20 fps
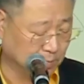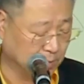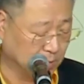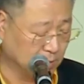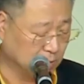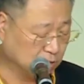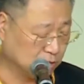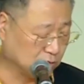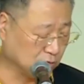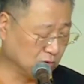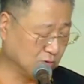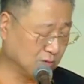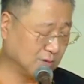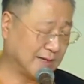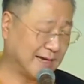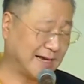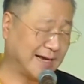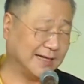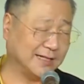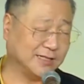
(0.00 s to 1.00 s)
松
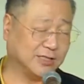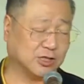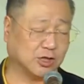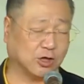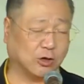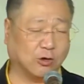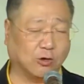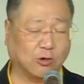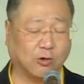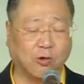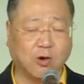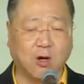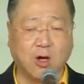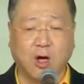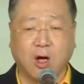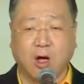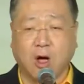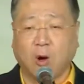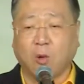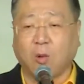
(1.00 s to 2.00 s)
开手，
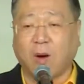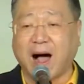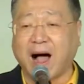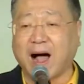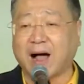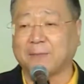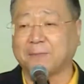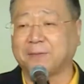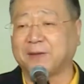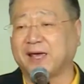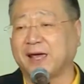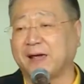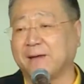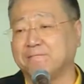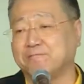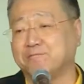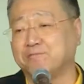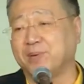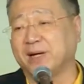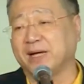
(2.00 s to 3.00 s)
瓦
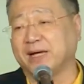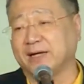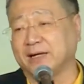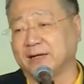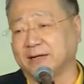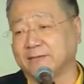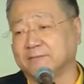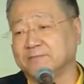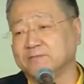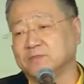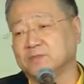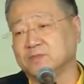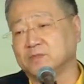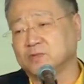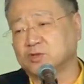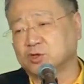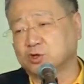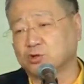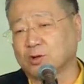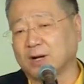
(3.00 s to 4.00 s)
片被
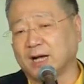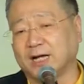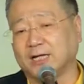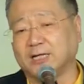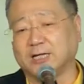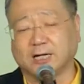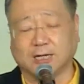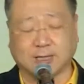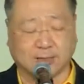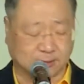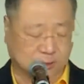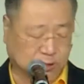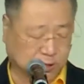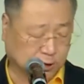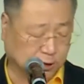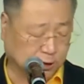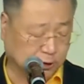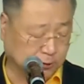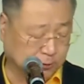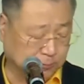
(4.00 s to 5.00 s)
摔得
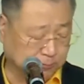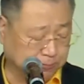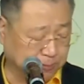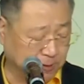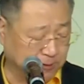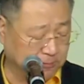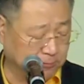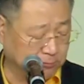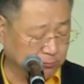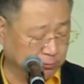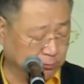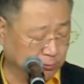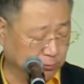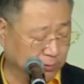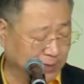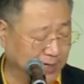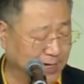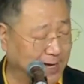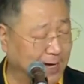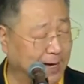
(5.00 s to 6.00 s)
四分五
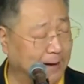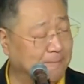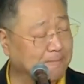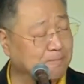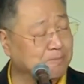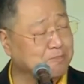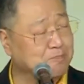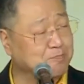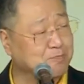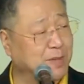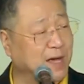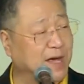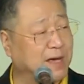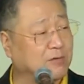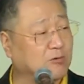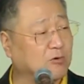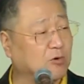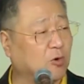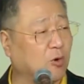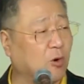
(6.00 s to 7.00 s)
裂，
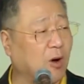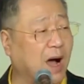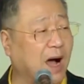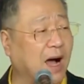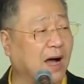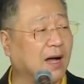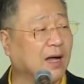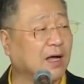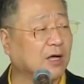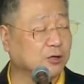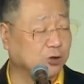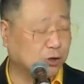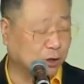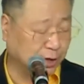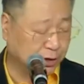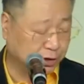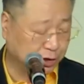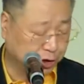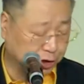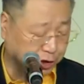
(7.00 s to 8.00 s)
棉花却
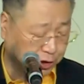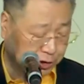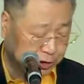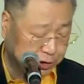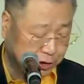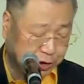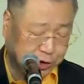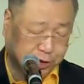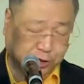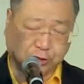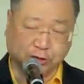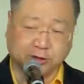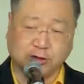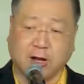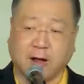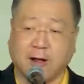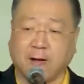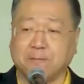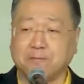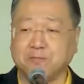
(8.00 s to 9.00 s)
轻轻
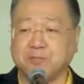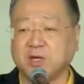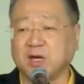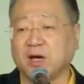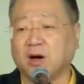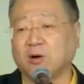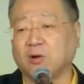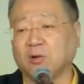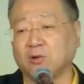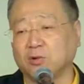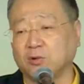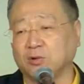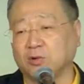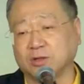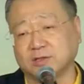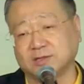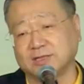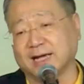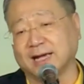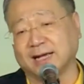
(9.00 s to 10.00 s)
地飘落
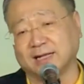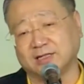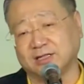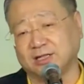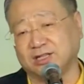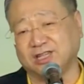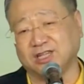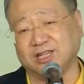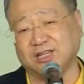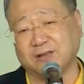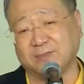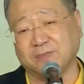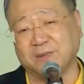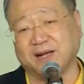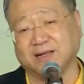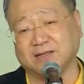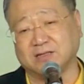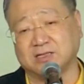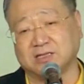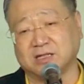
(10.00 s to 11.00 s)
在地
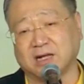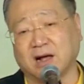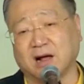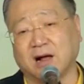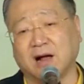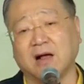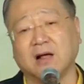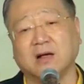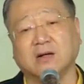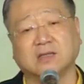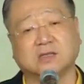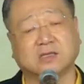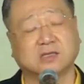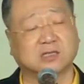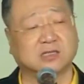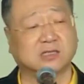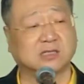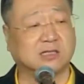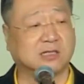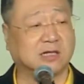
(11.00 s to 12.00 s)
板上，
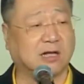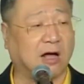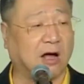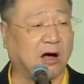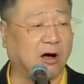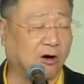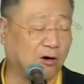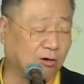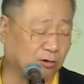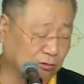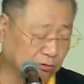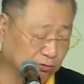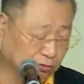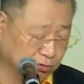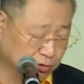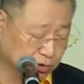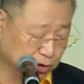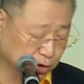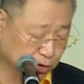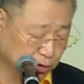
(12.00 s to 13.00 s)
丝毫
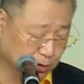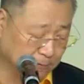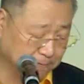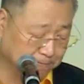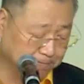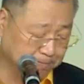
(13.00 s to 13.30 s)
无损。